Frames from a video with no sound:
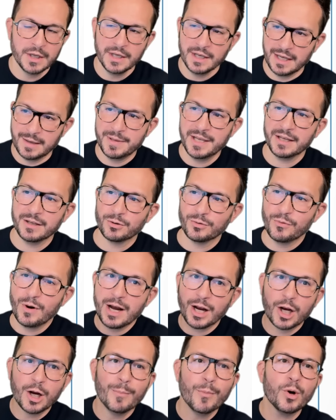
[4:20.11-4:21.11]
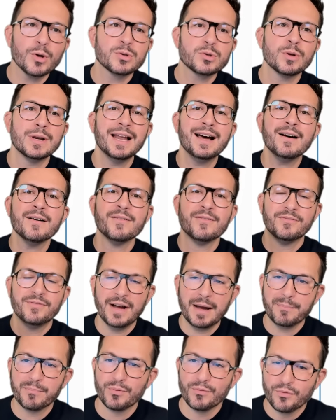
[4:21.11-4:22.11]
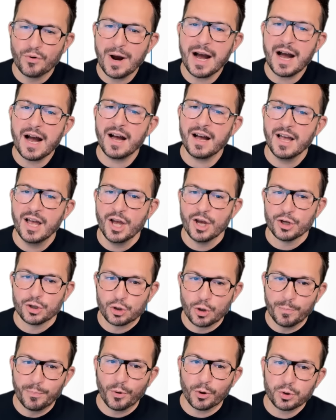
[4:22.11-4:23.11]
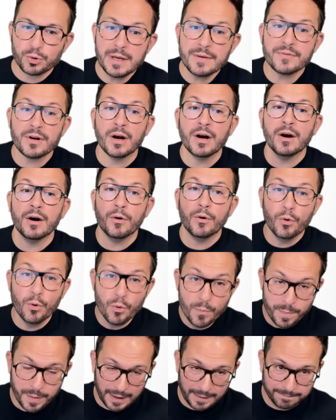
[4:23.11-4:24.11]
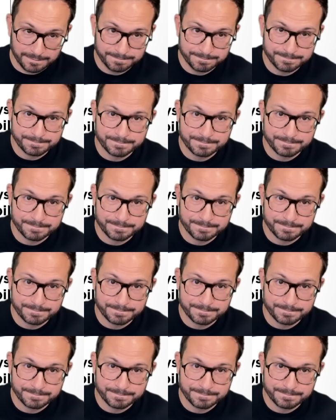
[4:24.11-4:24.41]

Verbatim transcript: et eh bien de voir comment cela va pouvoir se poursuivre ou pas.